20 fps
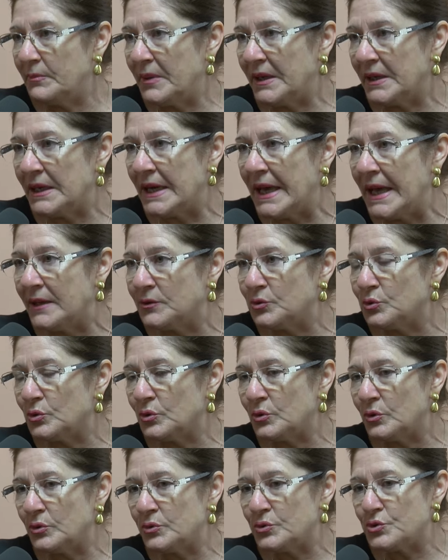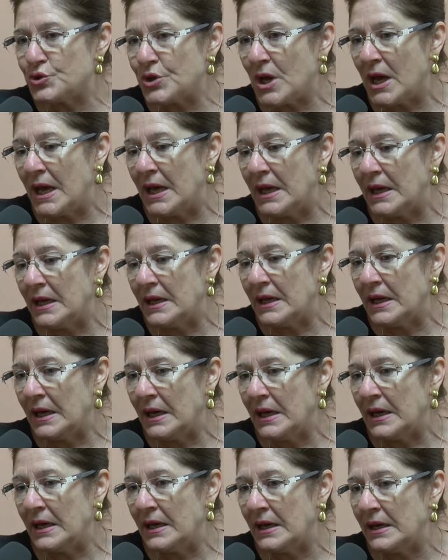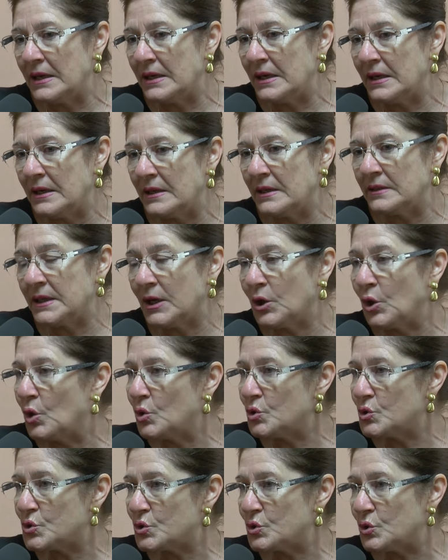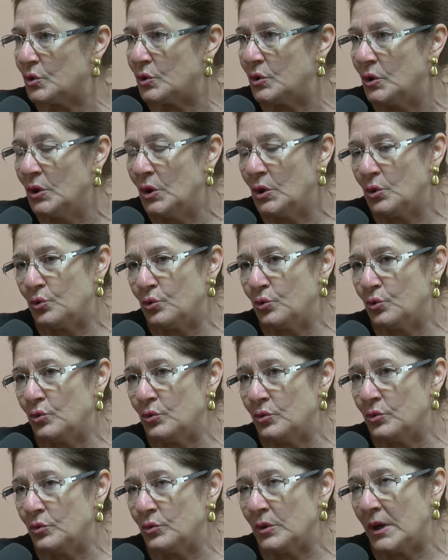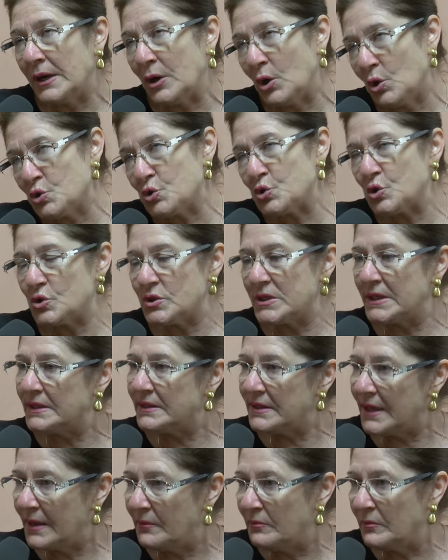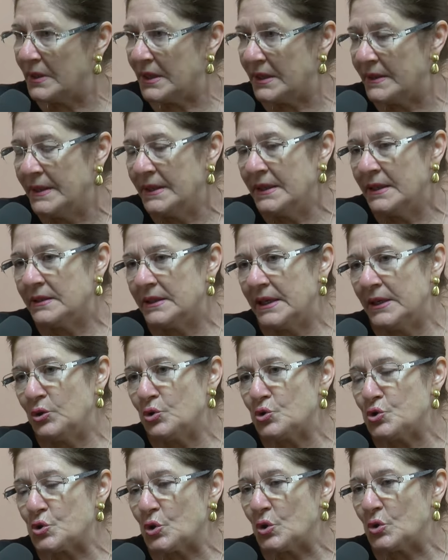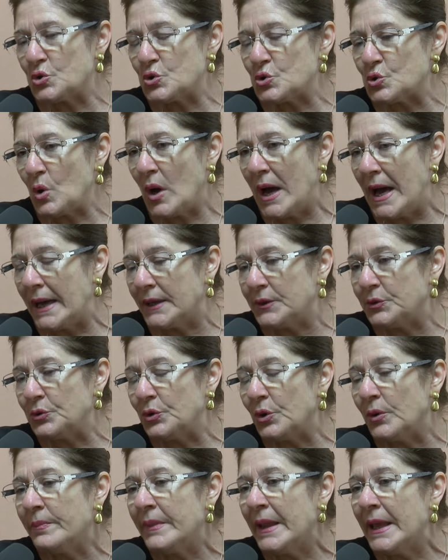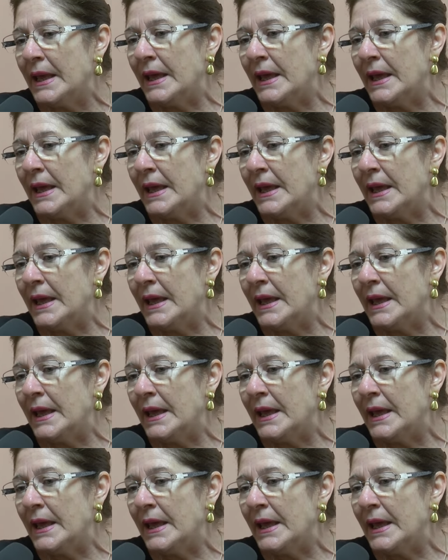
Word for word: parlato già a, ad agosto-settembre agosto, eh, dello scorso anno.